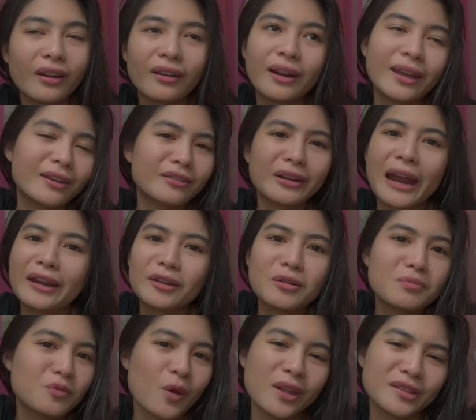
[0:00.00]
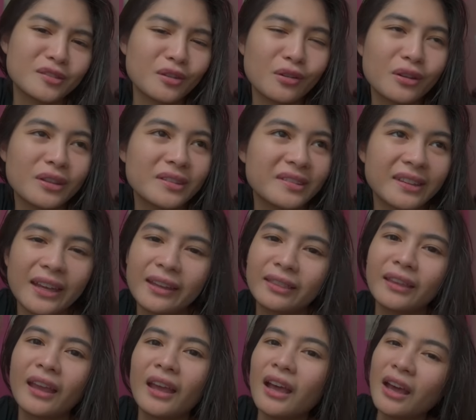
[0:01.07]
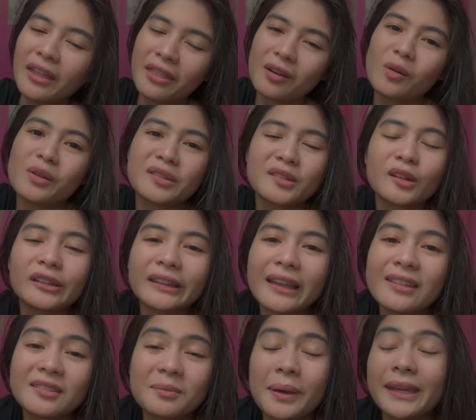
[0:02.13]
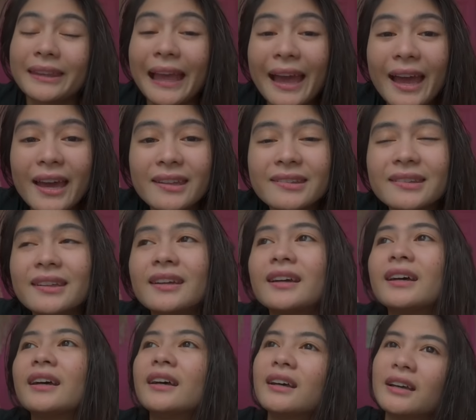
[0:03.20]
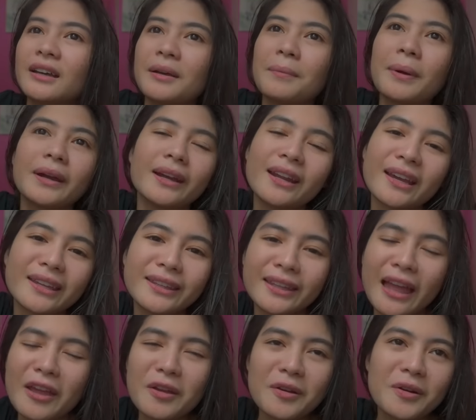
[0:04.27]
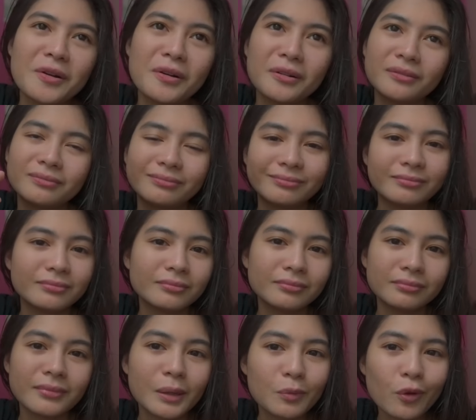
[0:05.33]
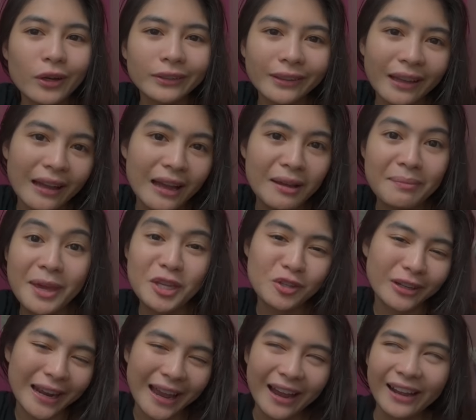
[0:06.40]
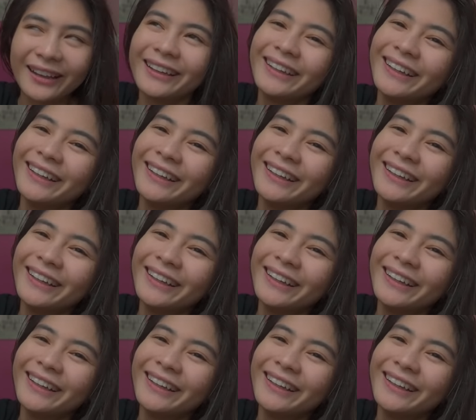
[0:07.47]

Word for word: like random questions that the consultants might ask. Para lang hindi tayo magbuhang tanga. Medyo lang.